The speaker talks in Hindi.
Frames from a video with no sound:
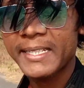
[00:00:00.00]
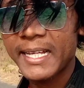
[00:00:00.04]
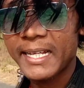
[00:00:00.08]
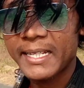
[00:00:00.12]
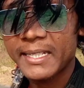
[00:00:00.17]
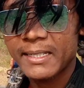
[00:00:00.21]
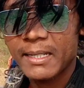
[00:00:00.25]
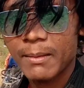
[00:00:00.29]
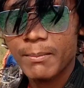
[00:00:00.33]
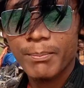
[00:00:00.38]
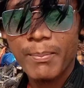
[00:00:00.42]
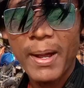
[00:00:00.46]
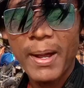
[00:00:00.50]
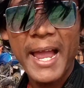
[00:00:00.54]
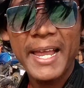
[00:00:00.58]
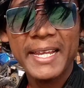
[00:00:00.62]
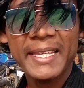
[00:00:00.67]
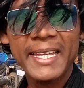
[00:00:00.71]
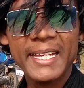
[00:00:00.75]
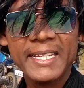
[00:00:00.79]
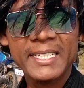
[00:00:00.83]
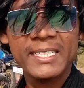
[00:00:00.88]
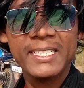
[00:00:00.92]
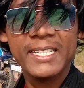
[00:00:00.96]
से
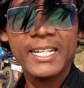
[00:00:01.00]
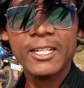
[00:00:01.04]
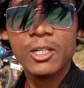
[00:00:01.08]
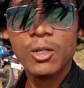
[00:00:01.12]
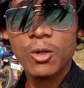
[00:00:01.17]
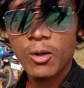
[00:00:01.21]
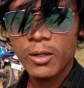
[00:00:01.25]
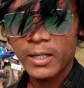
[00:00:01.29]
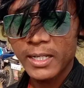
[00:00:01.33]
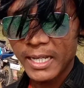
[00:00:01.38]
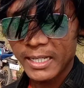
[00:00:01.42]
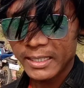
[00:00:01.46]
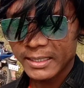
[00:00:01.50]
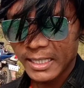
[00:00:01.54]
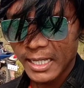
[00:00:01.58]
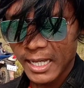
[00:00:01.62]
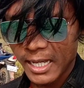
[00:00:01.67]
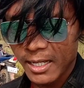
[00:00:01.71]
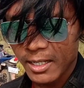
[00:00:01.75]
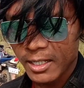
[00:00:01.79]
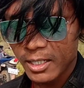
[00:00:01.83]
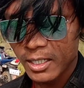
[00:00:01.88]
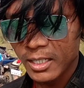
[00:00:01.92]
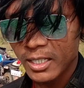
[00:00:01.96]
बाइक एक्सीडेंट हो गया
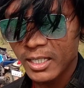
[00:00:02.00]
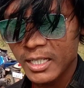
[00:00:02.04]
था